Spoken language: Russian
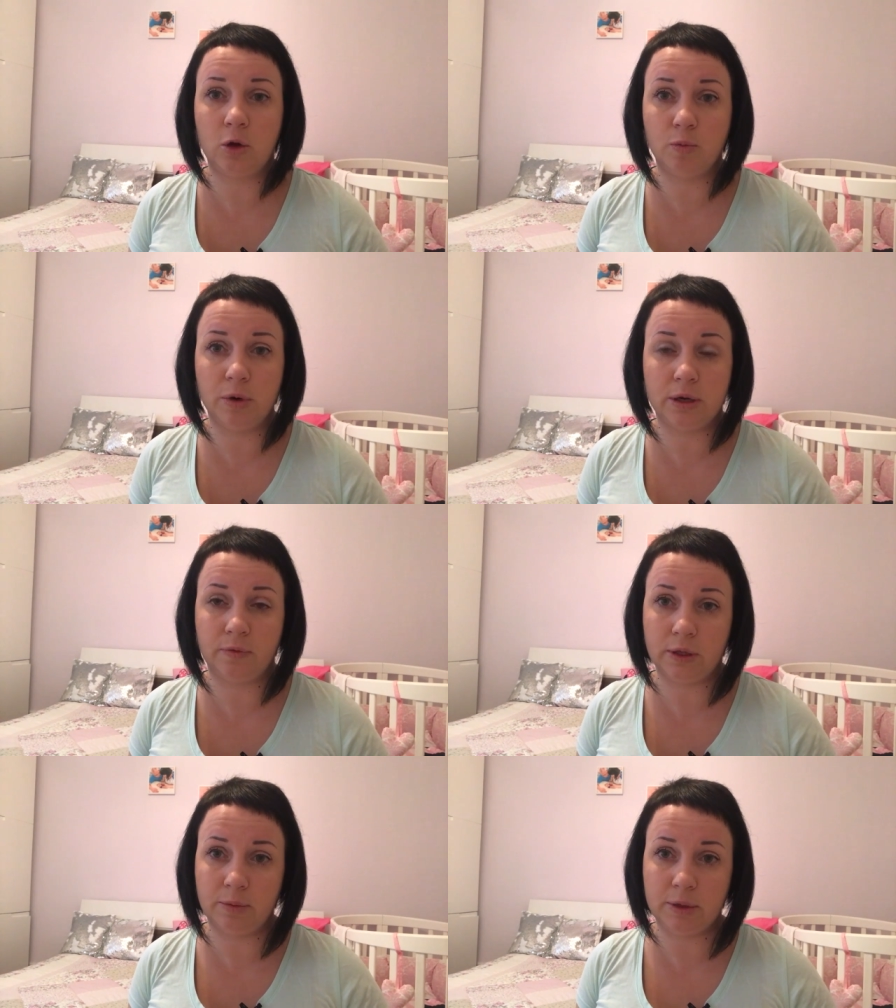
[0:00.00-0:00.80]

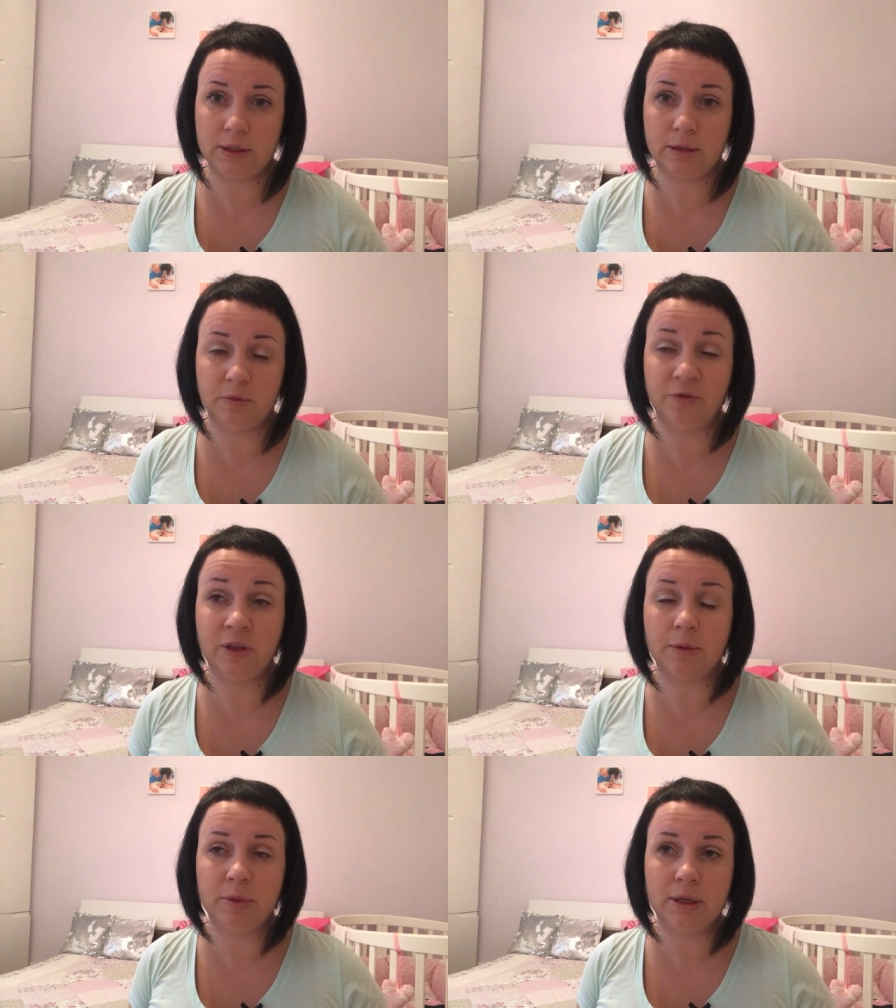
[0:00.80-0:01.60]
любых
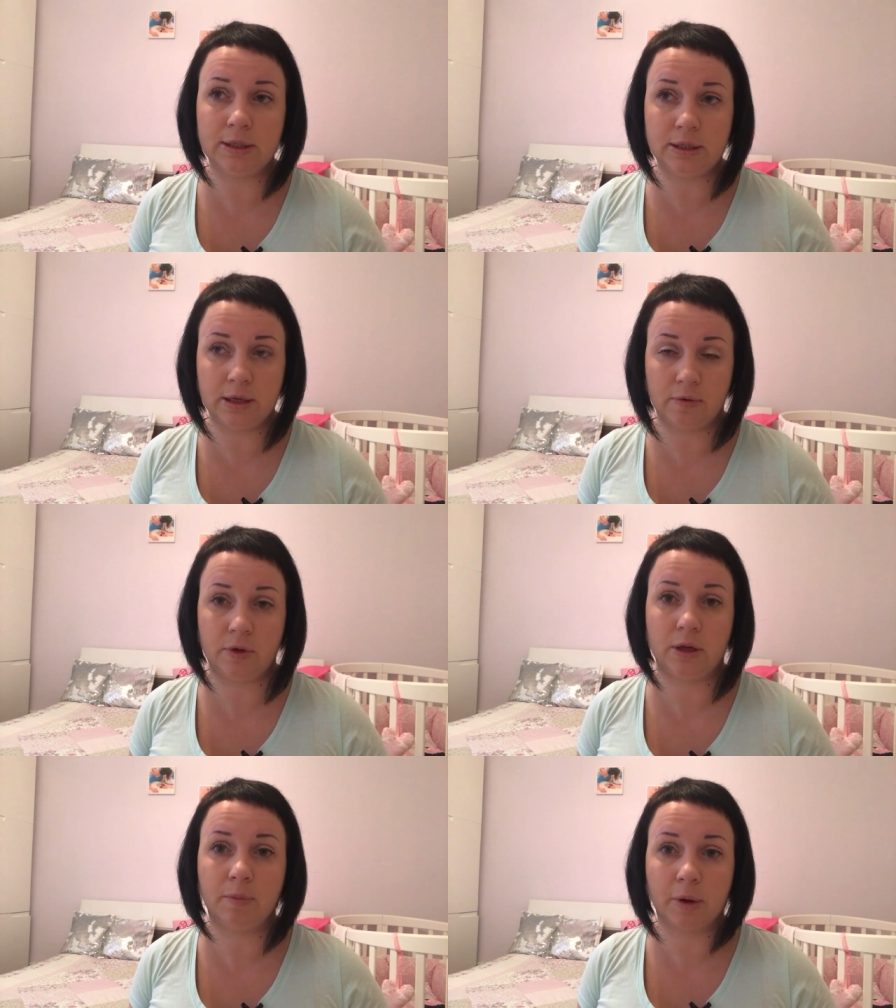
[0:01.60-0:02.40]

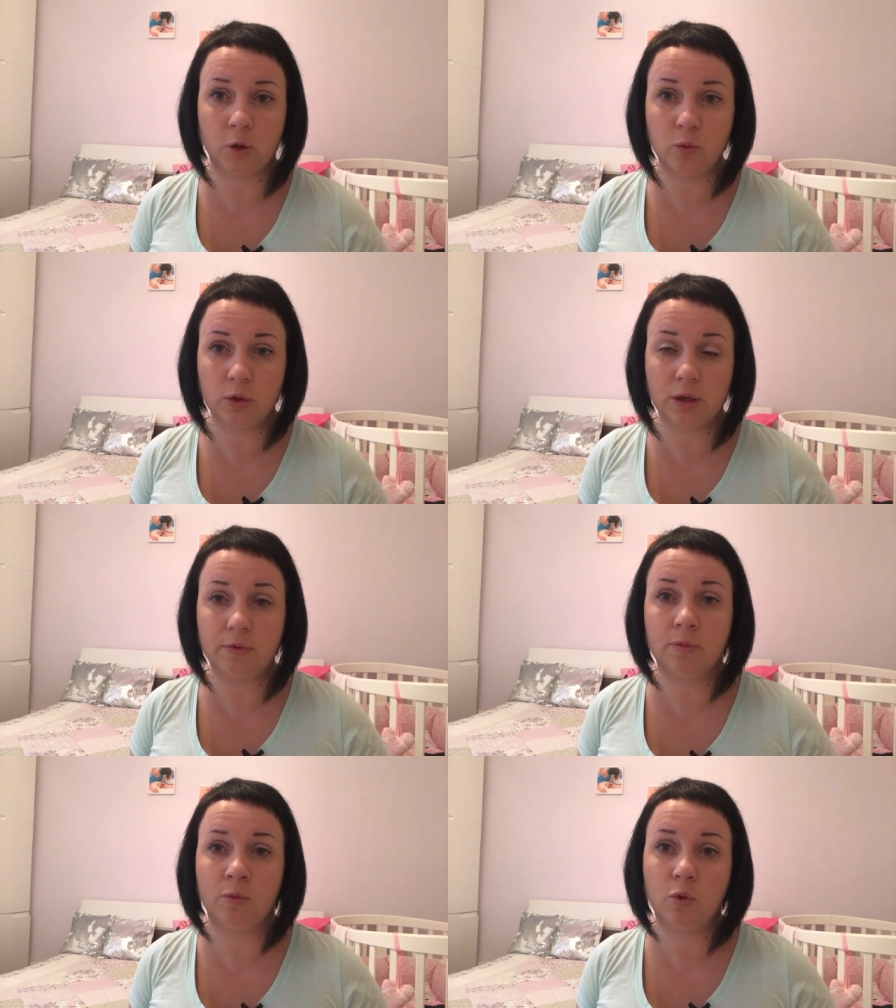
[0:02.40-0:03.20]
витаминизированных
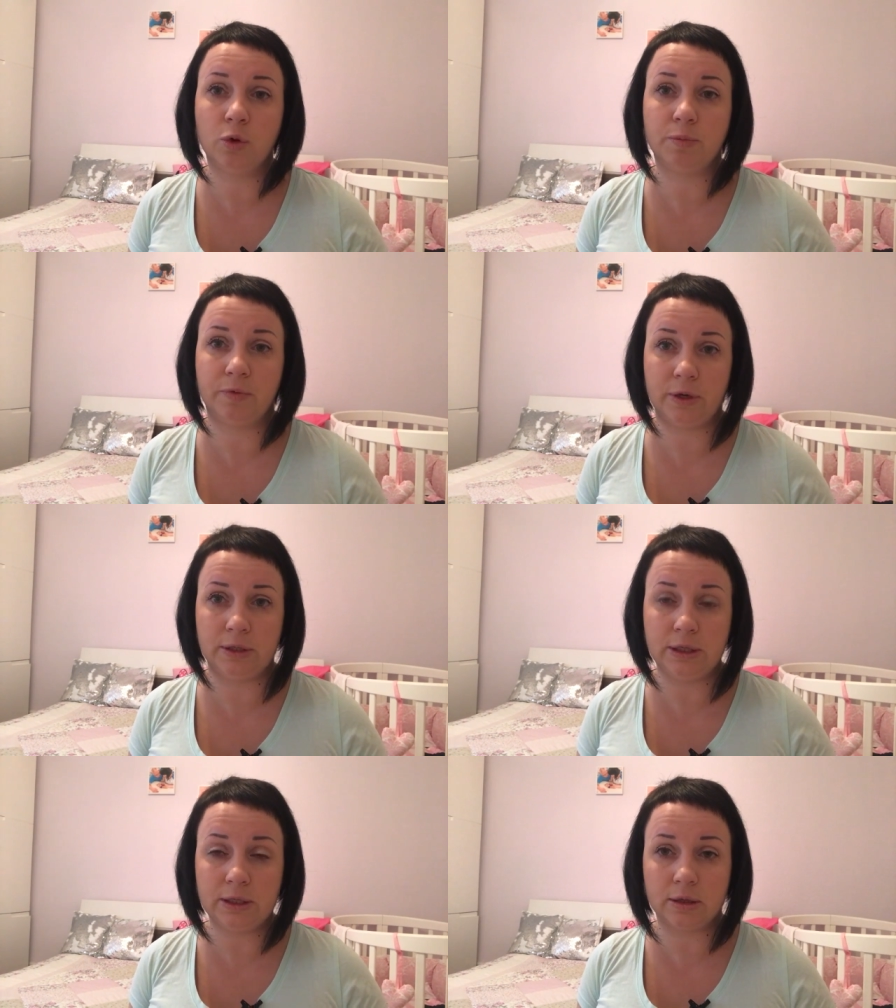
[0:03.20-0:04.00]
продуктов могут
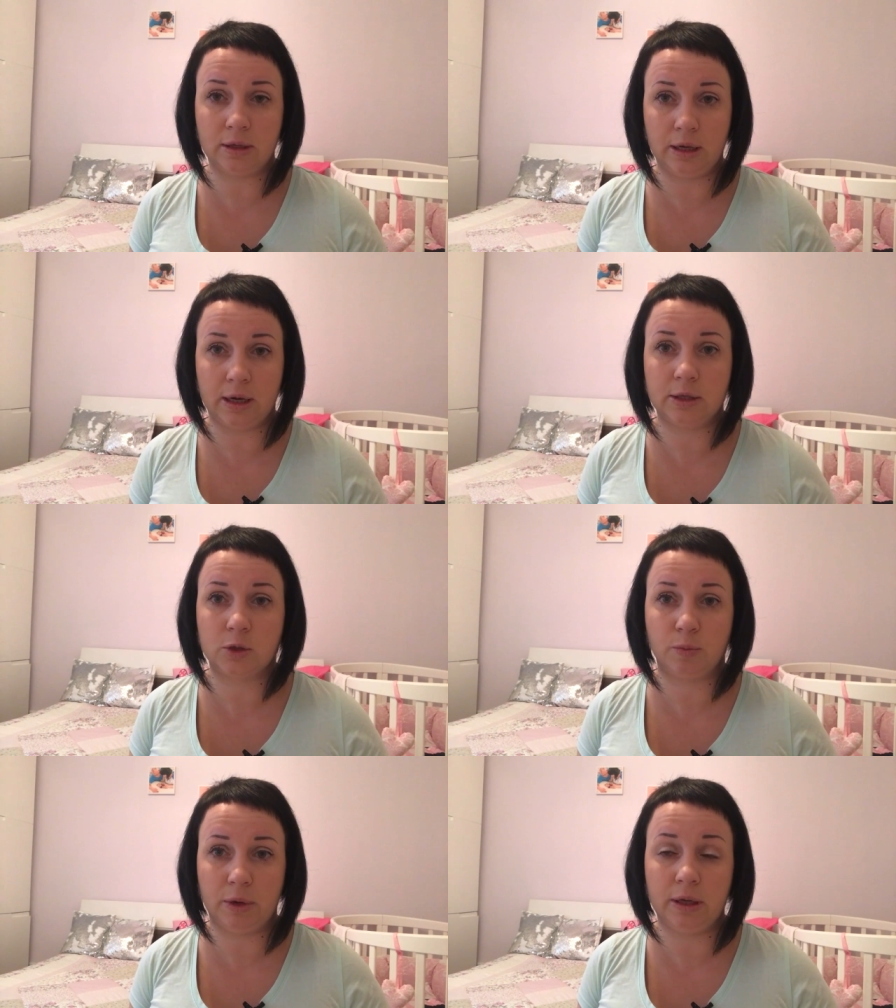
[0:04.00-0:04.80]
повредить для
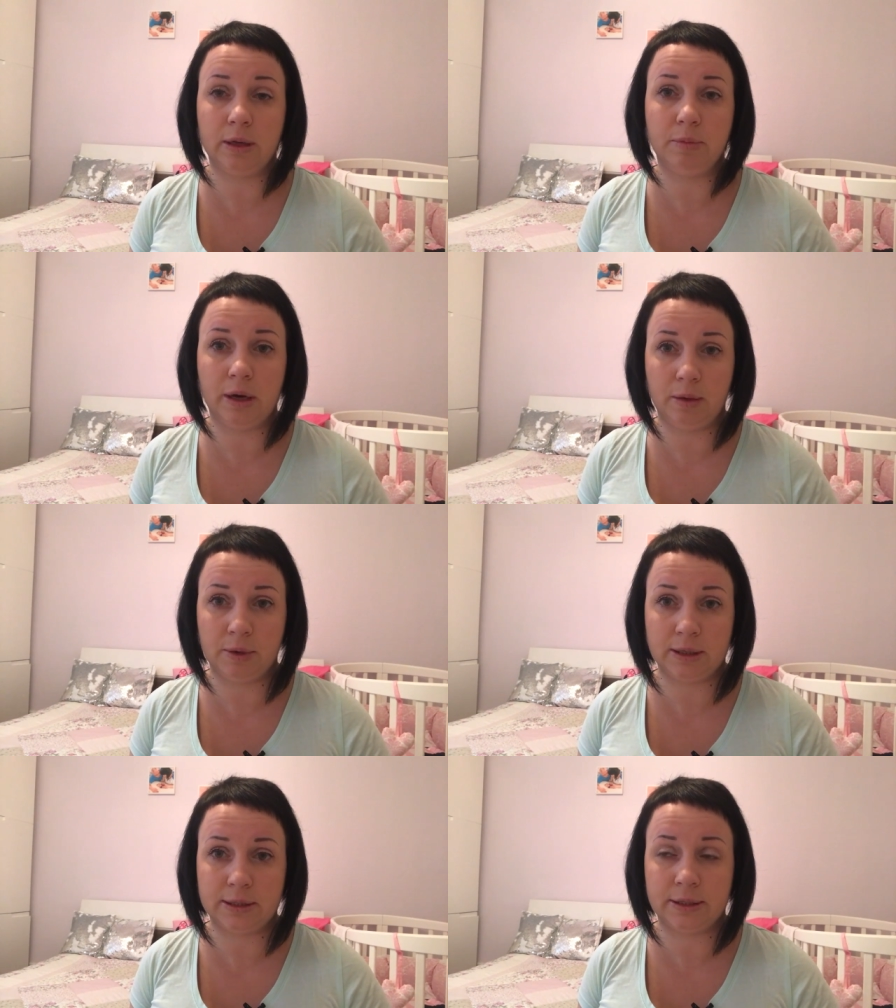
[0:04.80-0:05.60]
наступления
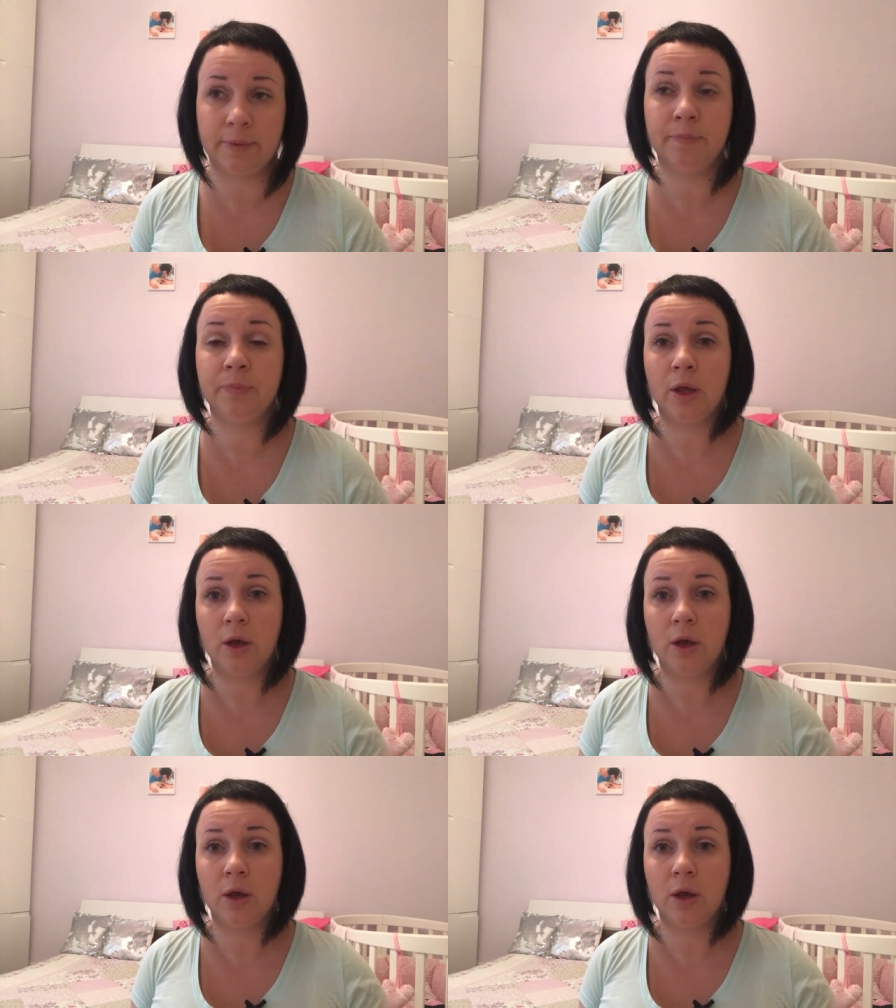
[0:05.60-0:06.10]
беременности.